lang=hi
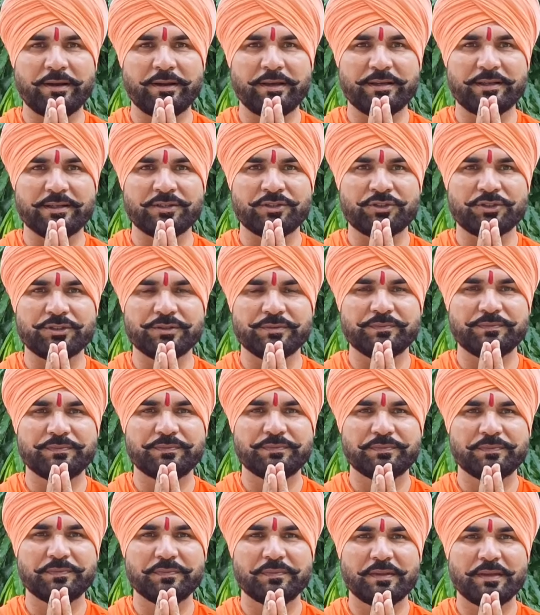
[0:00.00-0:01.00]
हरे कृष्ण
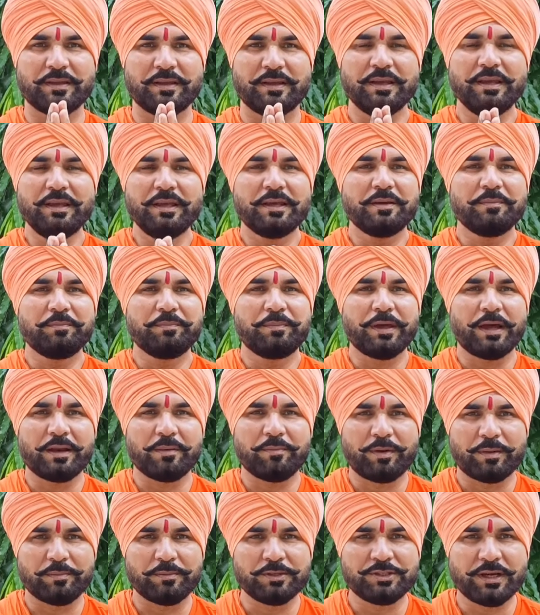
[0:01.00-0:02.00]

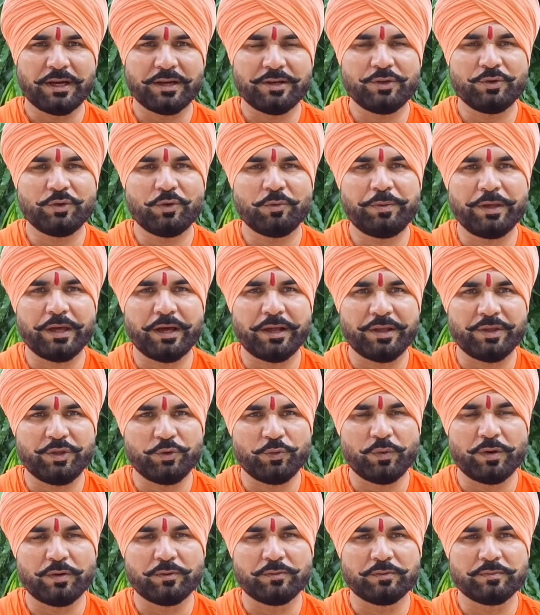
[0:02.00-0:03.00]
प्यारे ब्रह्मचारियों प्यारे
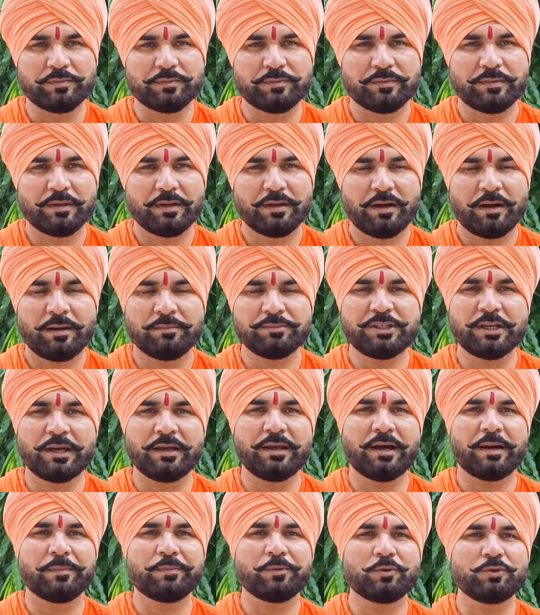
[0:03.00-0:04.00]
युवाओं हम
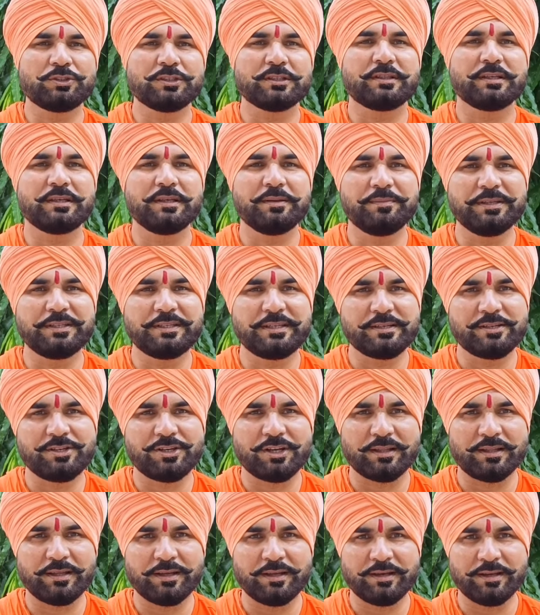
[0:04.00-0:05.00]
चाहे आपको जितनी भी
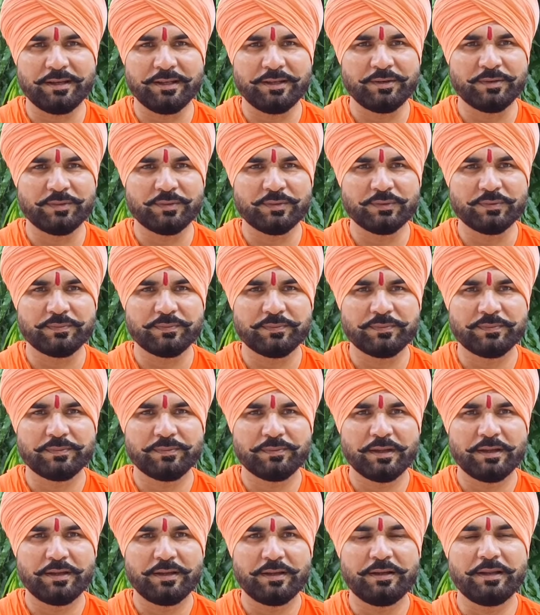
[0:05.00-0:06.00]
शिक्षा दे रहे हों
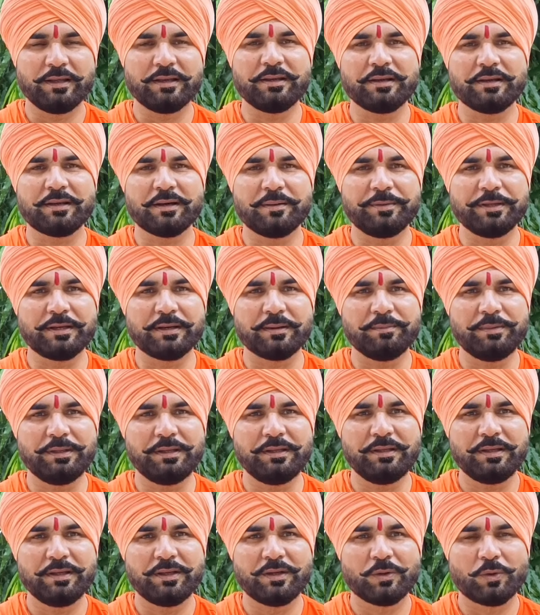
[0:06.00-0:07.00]
लेकिन कभी
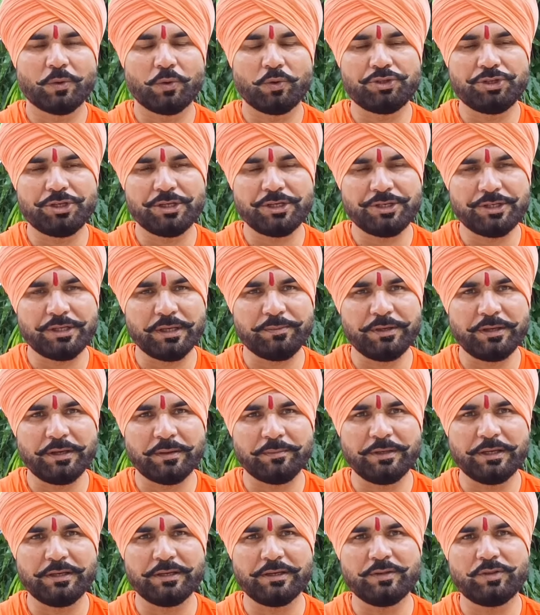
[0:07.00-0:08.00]
कभी कोई शिष्य भी
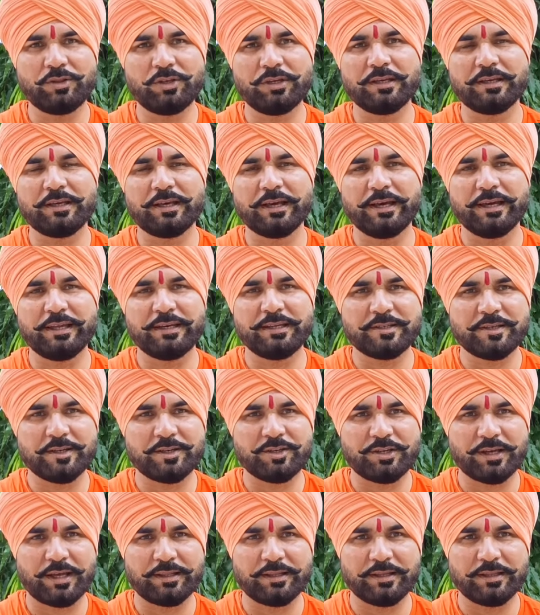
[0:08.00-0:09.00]
हमें इतनी गहरी
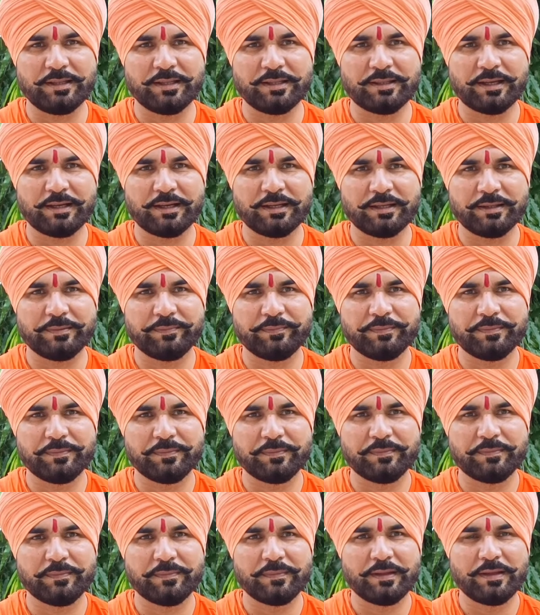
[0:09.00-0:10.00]
शिक्षा दे देता है
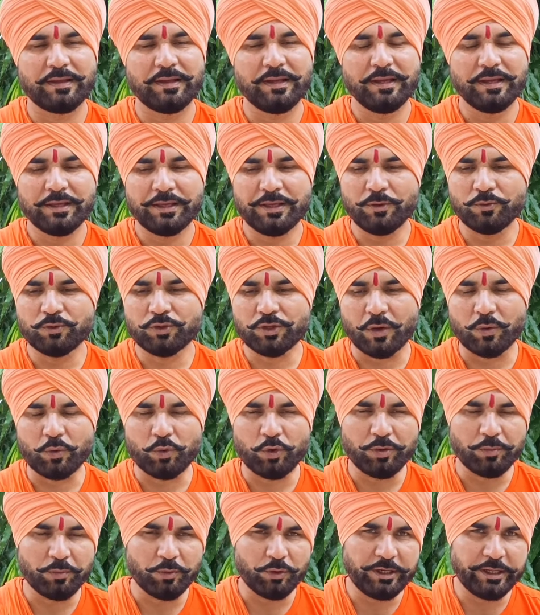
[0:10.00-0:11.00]
कि उसका
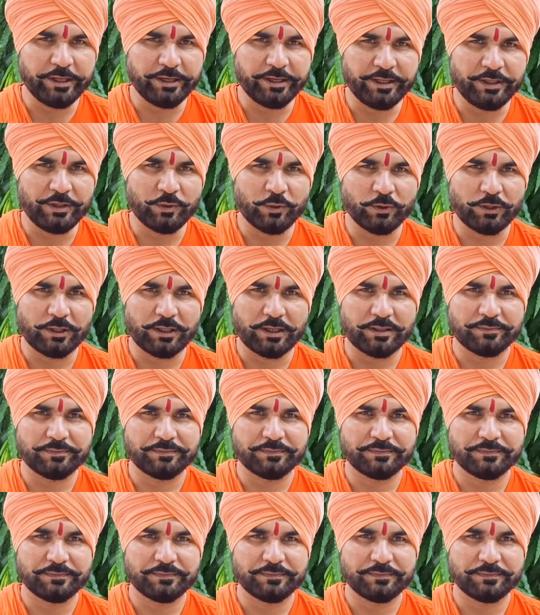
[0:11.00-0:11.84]
कोई मूल्य नहीं होता